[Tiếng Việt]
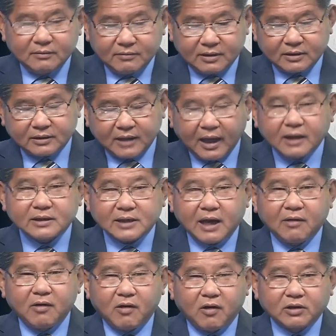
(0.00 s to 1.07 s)
và tại
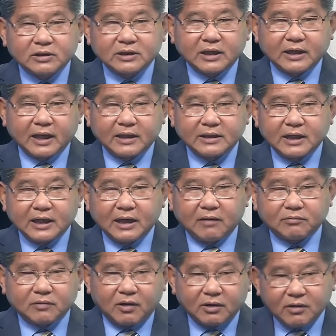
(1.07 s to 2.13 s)
sao họ có những tiền này những
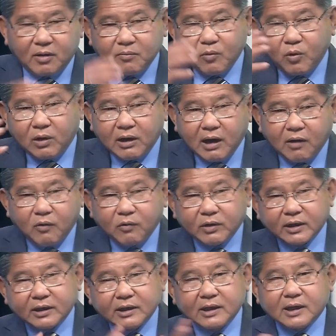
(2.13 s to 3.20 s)
lòng nói họ buôn lậu
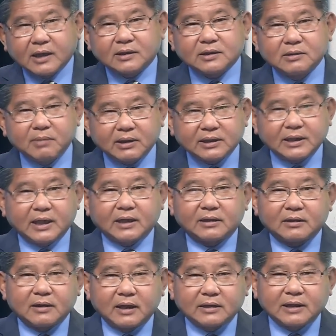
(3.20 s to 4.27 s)
này kia các thứ bắt chẹt
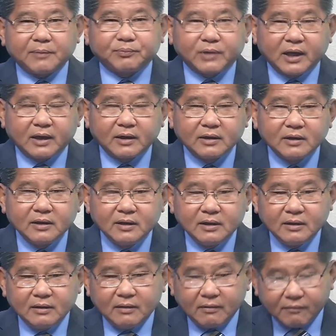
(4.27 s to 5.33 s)
ăn cắp tiền
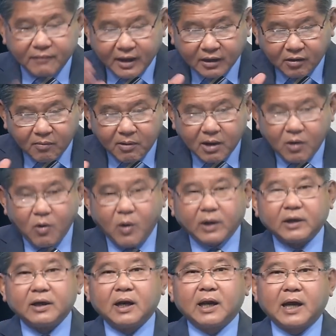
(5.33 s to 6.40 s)
và nó có một cái
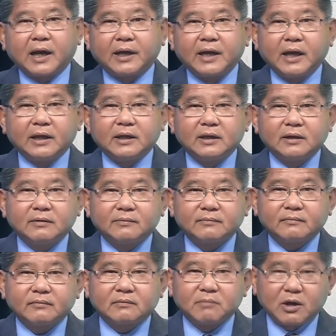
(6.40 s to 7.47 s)
nguồn nữa là gần đây
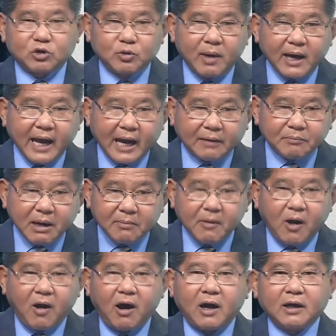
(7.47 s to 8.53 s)
mặc dù Bắc Hàn bắt
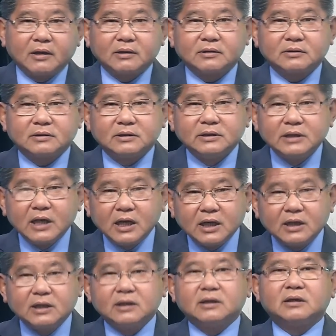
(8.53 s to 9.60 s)
bỏ
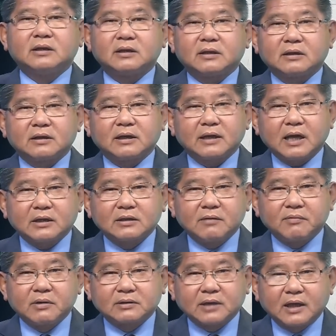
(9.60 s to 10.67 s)
nhưng các
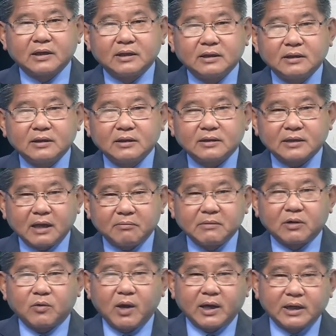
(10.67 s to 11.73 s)
nước phương Tây đặc
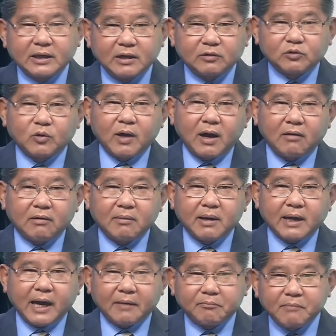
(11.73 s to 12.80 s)
biệt Hoa Kỳ đều tố cáo là
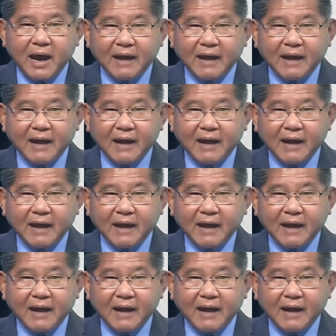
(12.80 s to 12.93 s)
Bắc Hàn